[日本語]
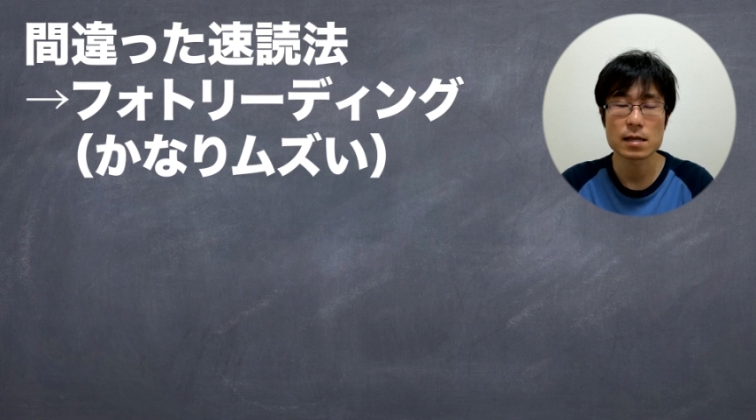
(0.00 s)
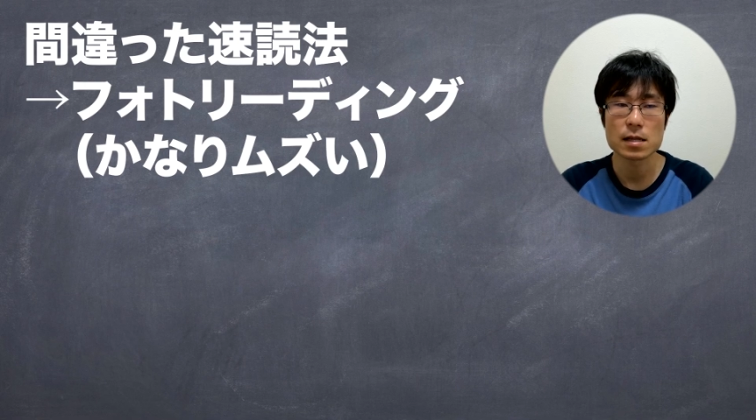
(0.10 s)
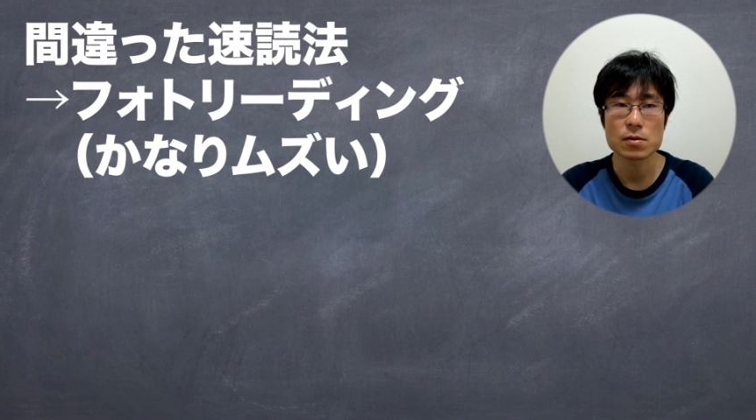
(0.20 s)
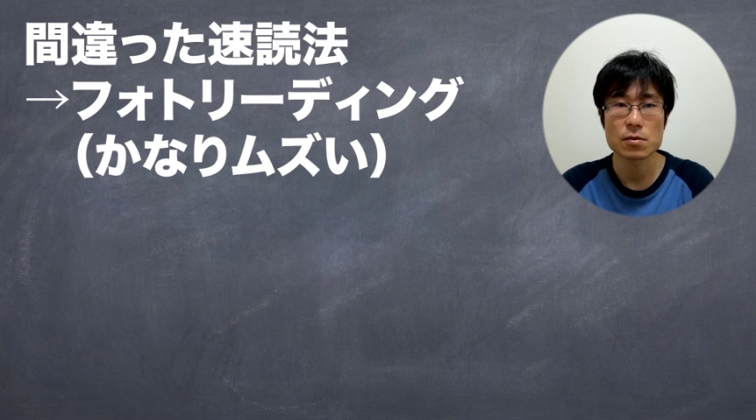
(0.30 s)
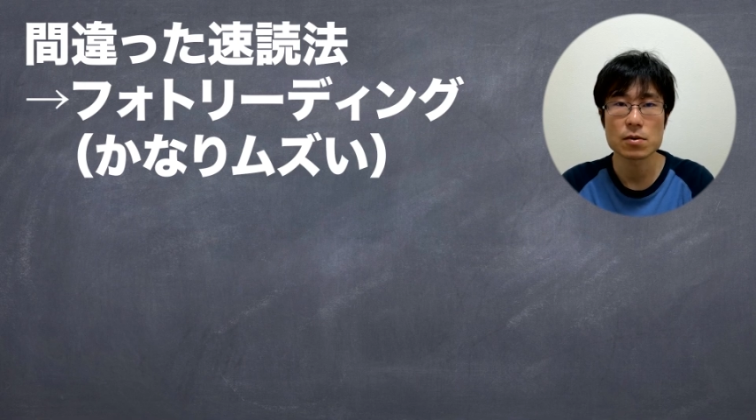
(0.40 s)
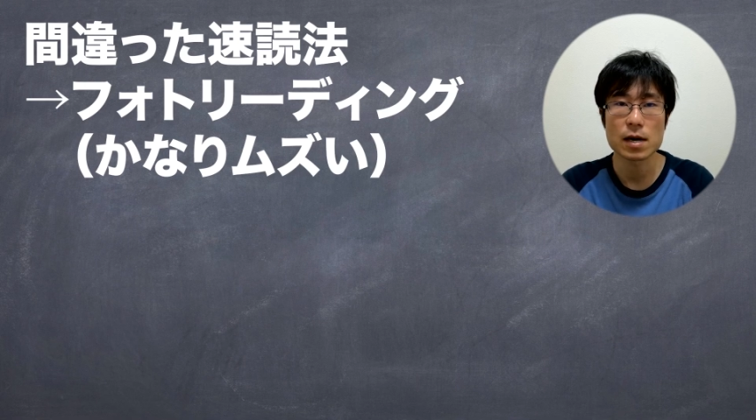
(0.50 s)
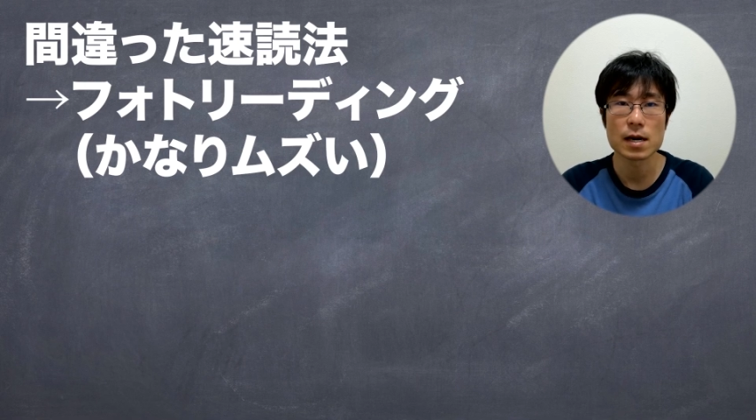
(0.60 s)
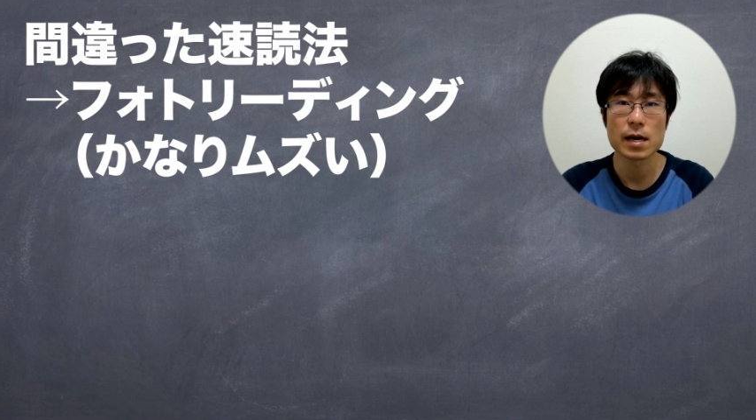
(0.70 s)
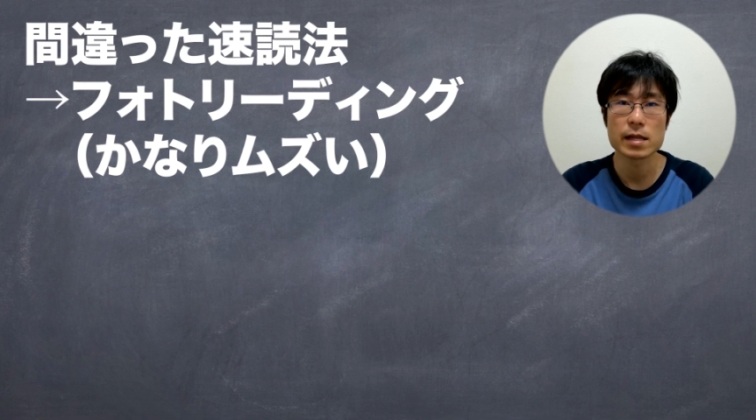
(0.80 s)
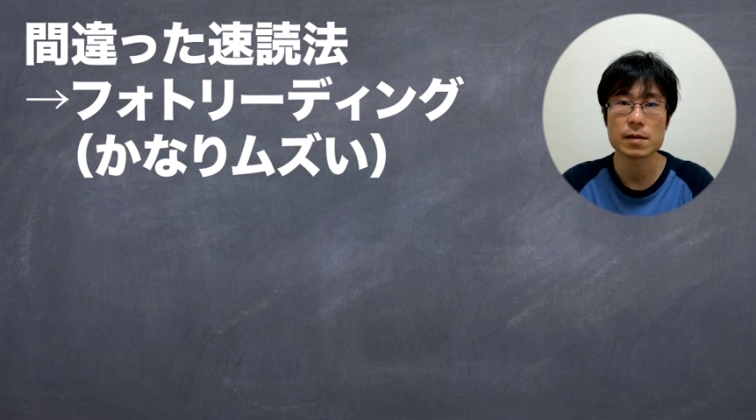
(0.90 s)
けってところを考
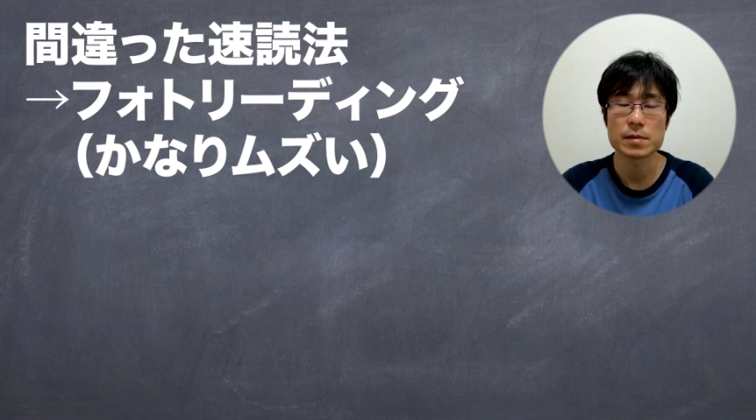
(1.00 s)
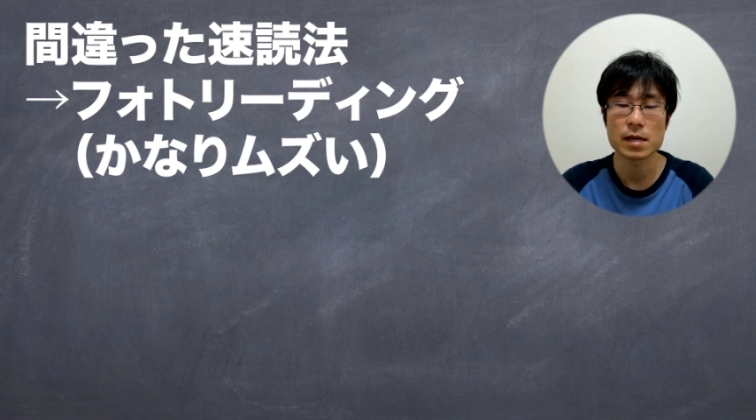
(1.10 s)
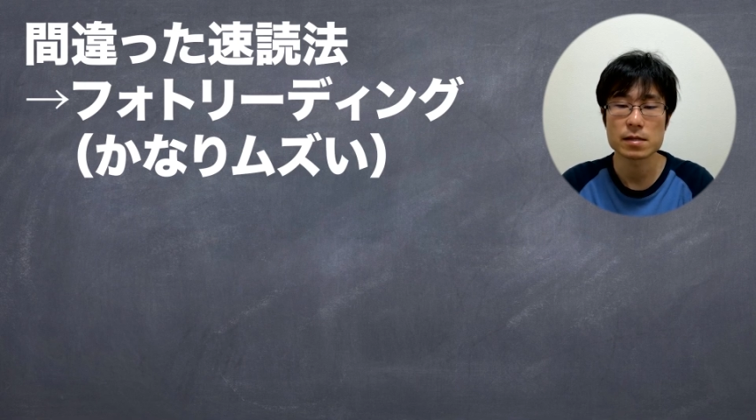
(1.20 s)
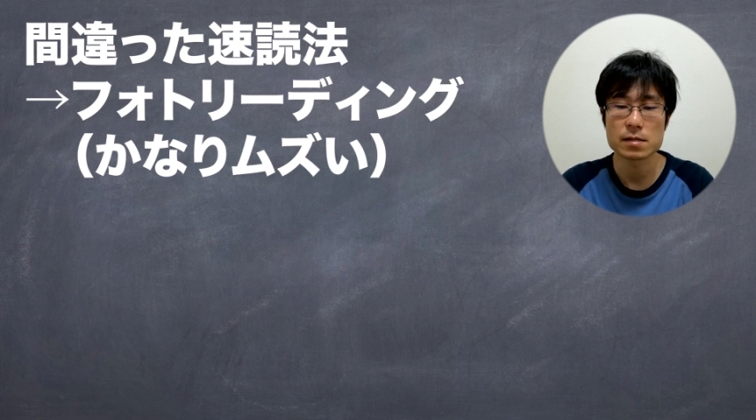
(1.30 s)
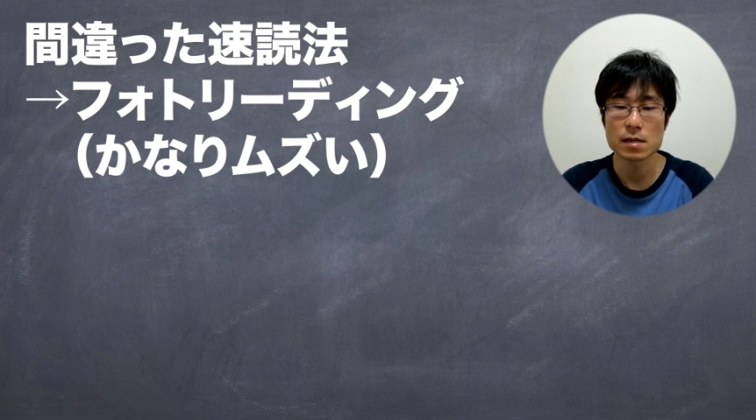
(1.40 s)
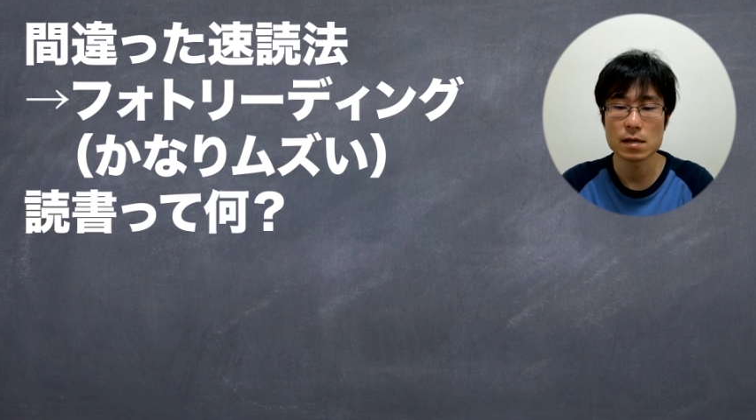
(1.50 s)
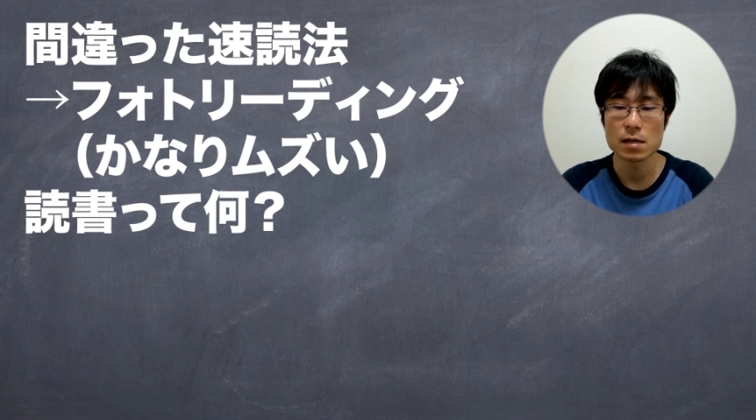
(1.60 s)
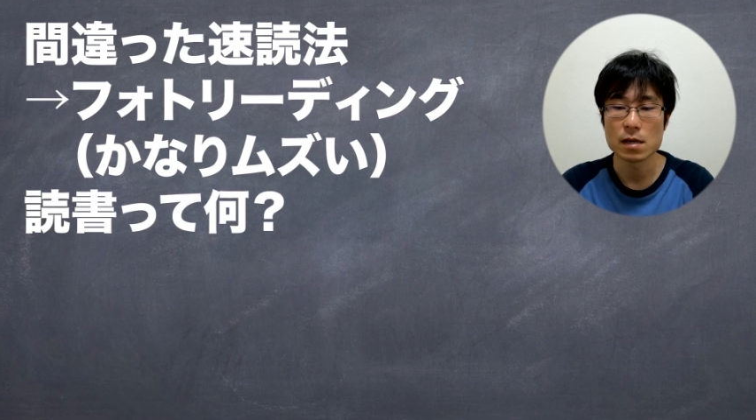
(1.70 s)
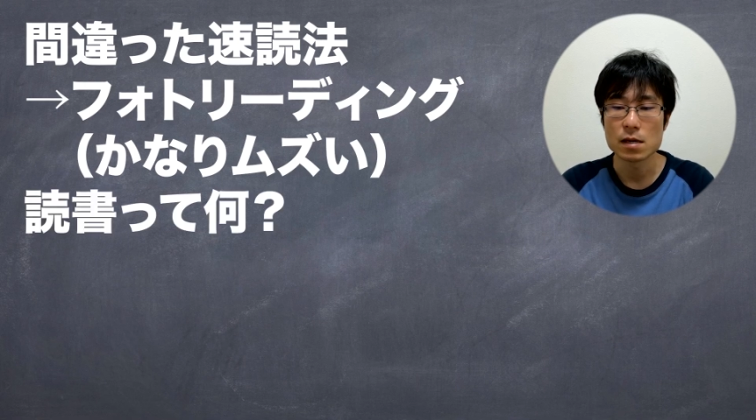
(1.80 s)
えてみたいんですね。